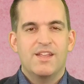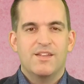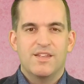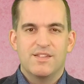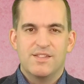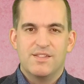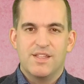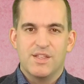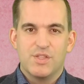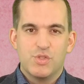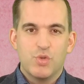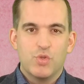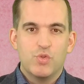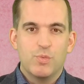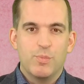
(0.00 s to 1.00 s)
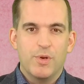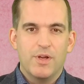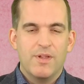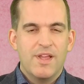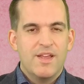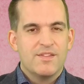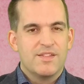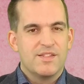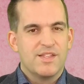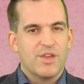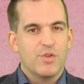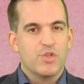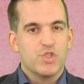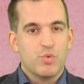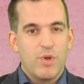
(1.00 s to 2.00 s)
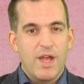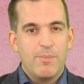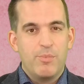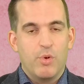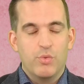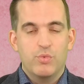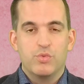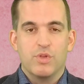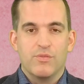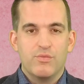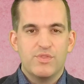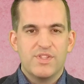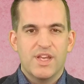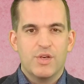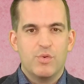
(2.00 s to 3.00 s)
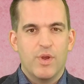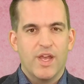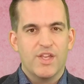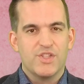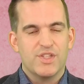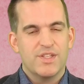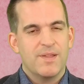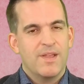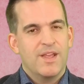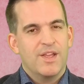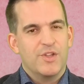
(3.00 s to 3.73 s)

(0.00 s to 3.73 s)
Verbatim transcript: N'hésitez surtout pas, ce serait une joie pour nous de vous encourager,